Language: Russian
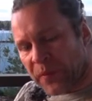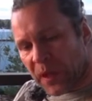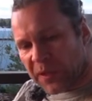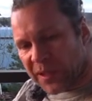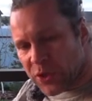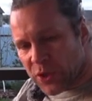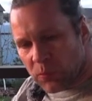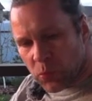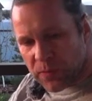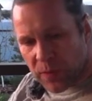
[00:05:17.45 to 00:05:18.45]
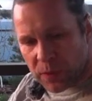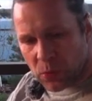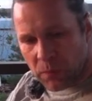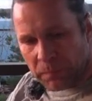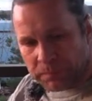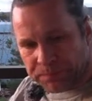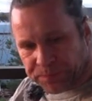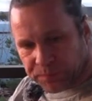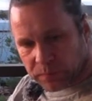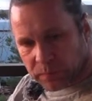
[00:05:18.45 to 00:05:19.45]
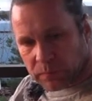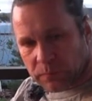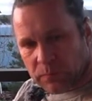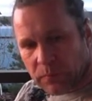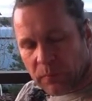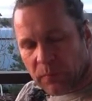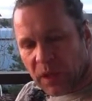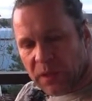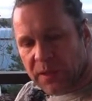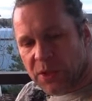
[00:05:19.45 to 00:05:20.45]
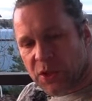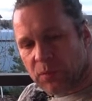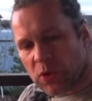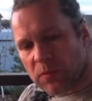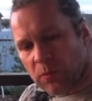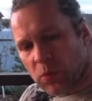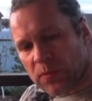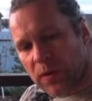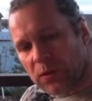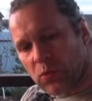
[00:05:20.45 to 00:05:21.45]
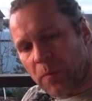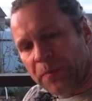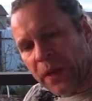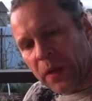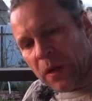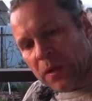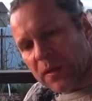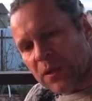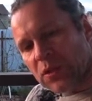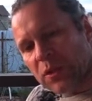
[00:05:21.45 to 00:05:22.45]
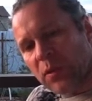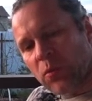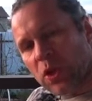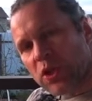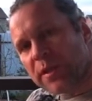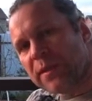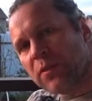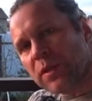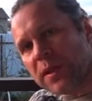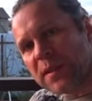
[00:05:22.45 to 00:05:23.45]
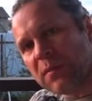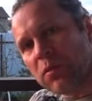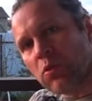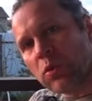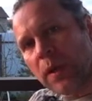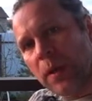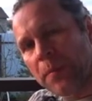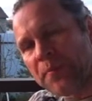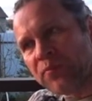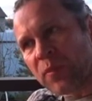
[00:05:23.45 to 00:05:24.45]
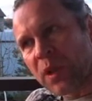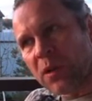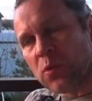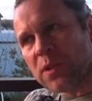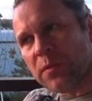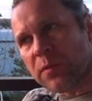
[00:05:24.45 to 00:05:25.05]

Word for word: Отличный мусс во рту. Отличный мус, мус во рту. Значит, урожай 2019 года, розлив